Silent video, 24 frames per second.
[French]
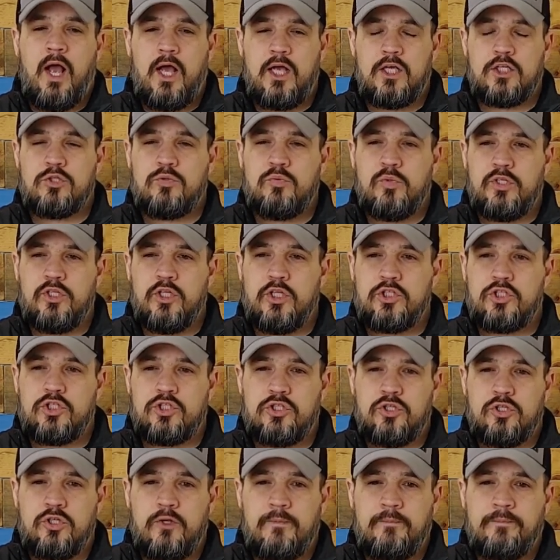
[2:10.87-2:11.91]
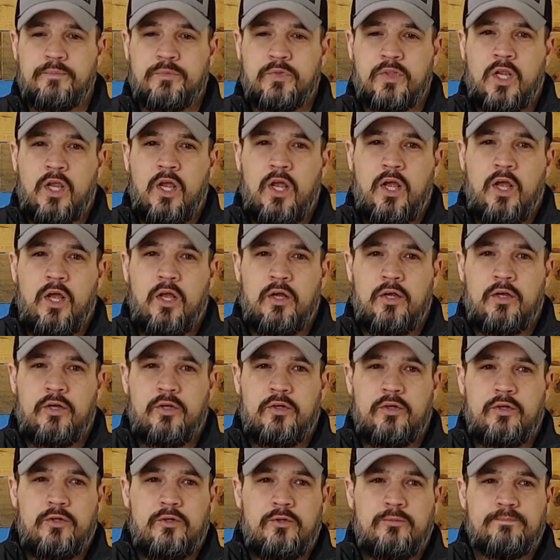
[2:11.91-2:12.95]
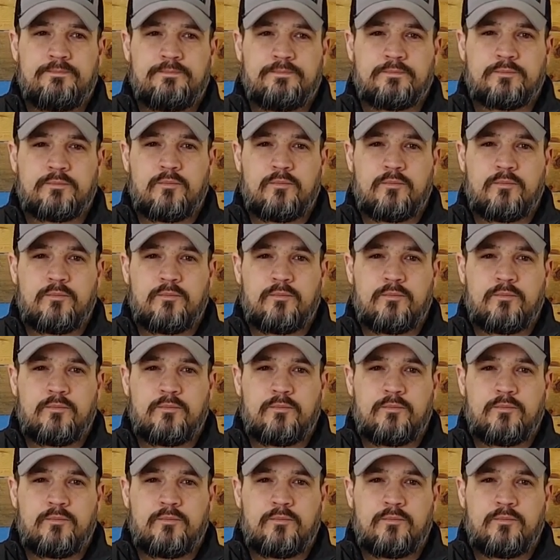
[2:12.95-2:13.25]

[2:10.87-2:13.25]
Ensuite de ça, euh,